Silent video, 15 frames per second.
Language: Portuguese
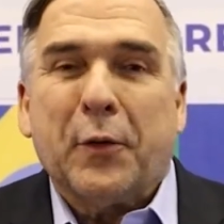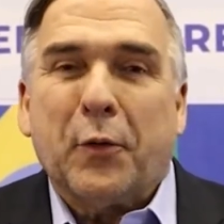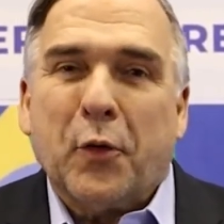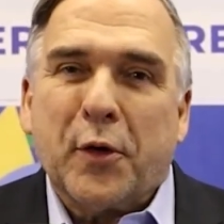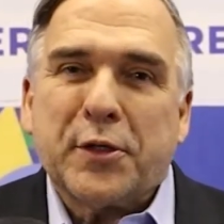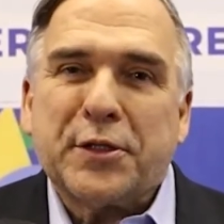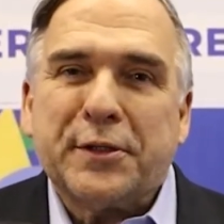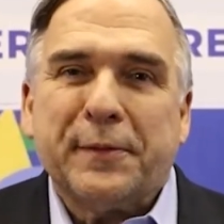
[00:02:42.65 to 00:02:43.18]

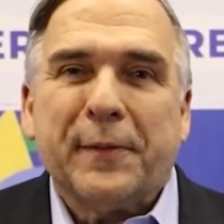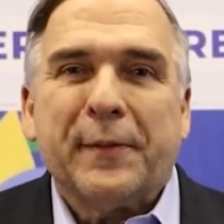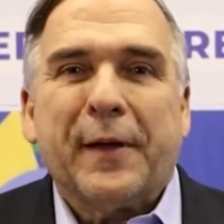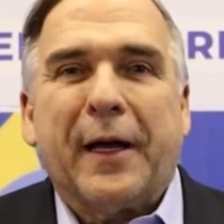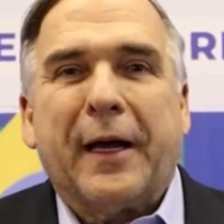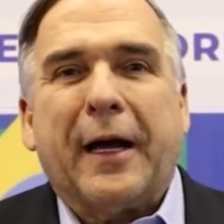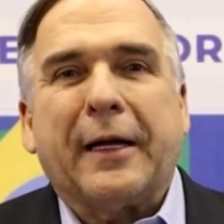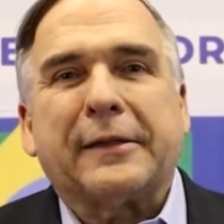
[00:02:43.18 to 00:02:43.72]
Hoje,
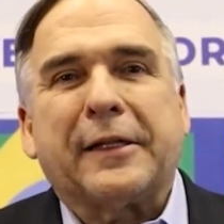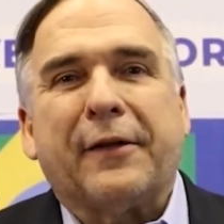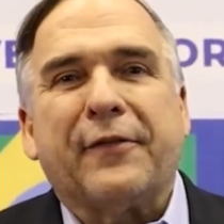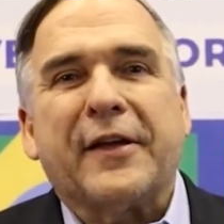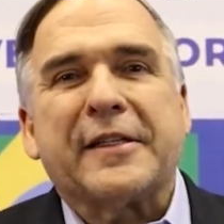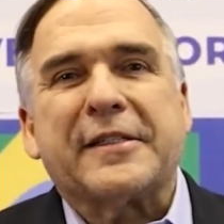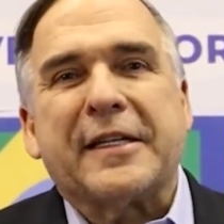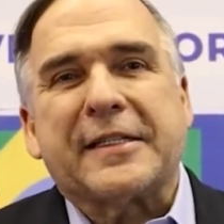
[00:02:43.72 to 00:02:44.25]

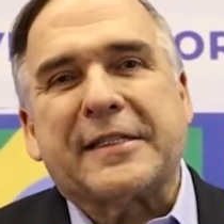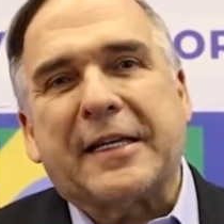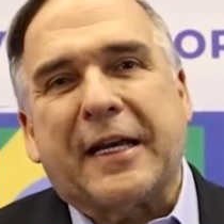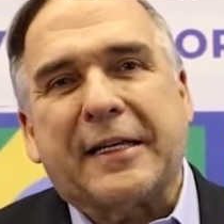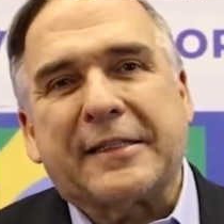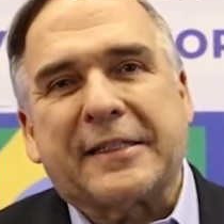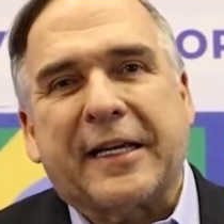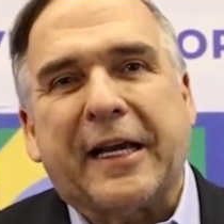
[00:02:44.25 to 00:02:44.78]
através
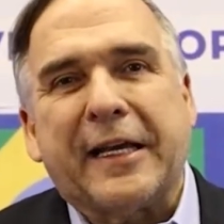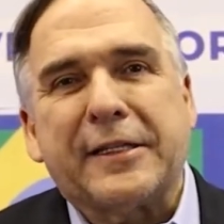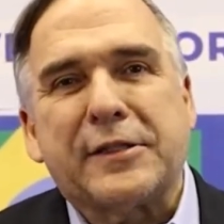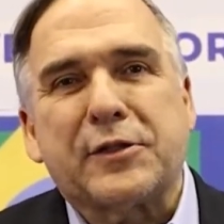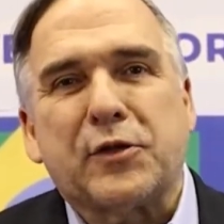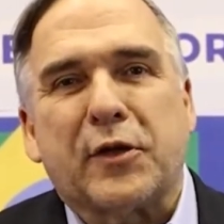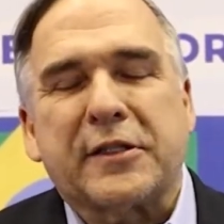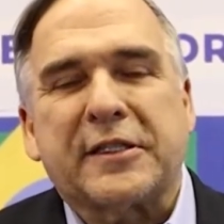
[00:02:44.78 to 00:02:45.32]
dessas
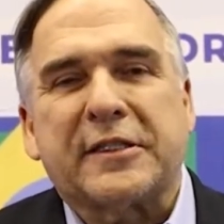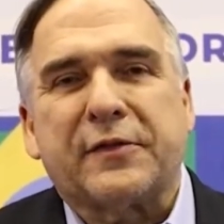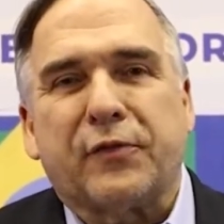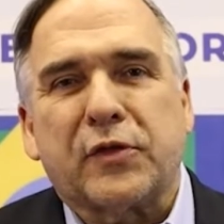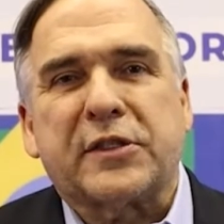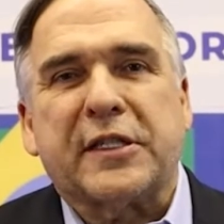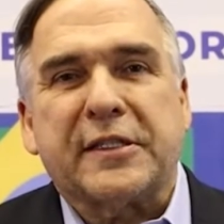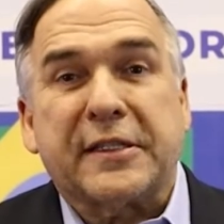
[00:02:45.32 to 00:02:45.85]
redes, nós,
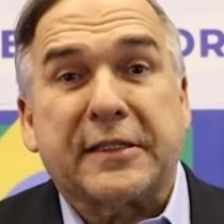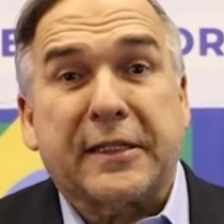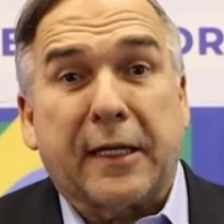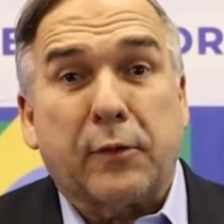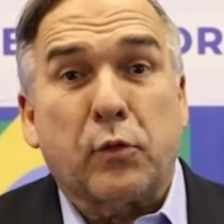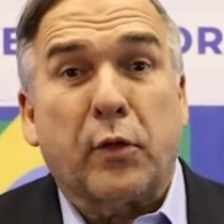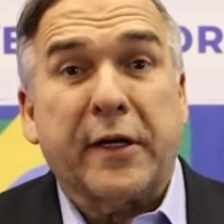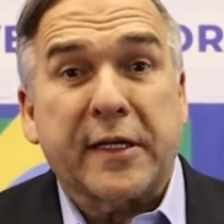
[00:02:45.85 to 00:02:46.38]
vocês
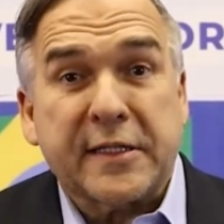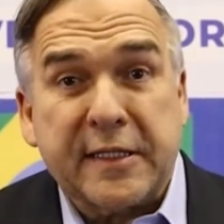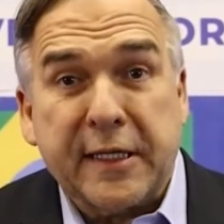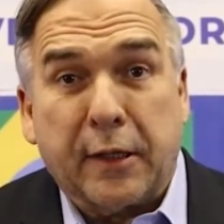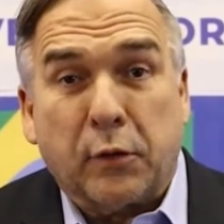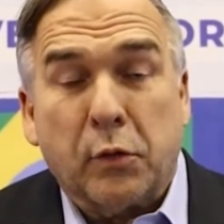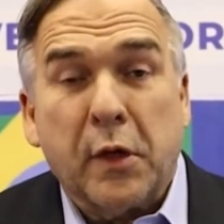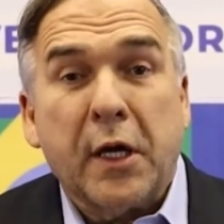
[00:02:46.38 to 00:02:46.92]
estarão
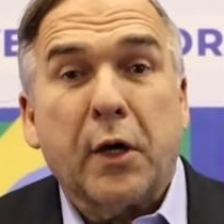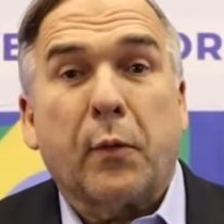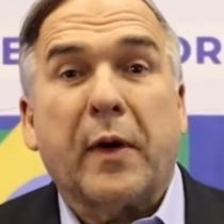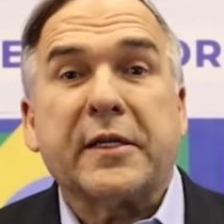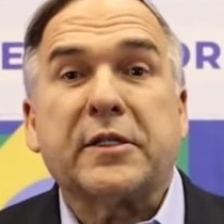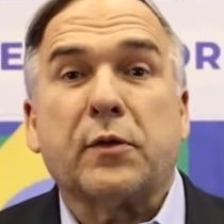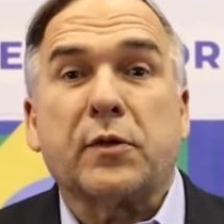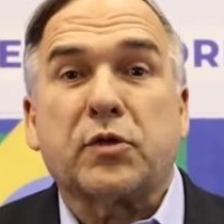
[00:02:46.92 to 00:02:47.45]
conhecendo
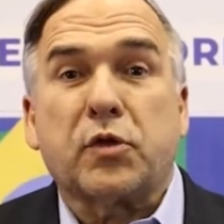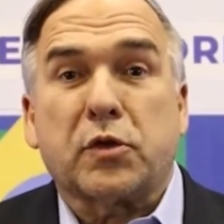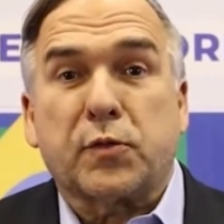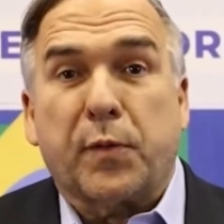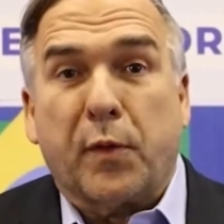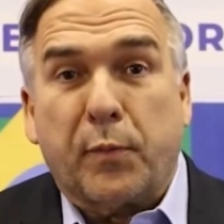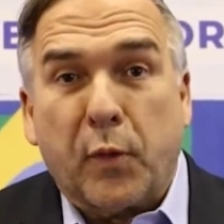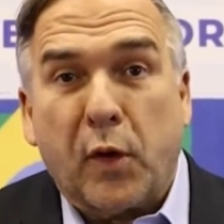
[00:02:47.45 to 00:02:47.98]
quais são as suas
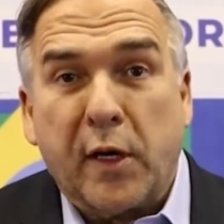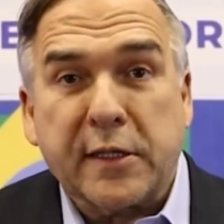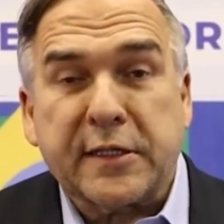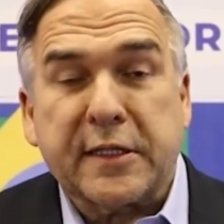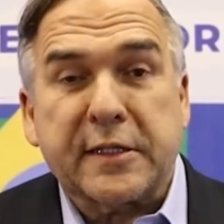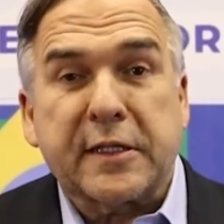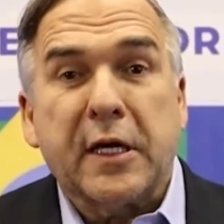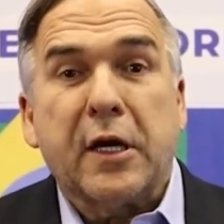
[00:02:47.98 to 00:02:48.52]

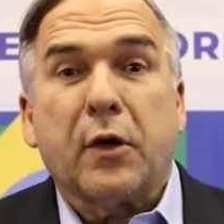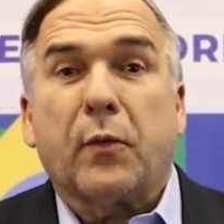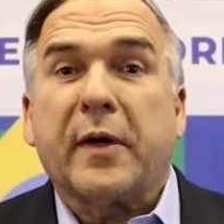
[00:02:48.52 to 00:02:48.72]
propostas,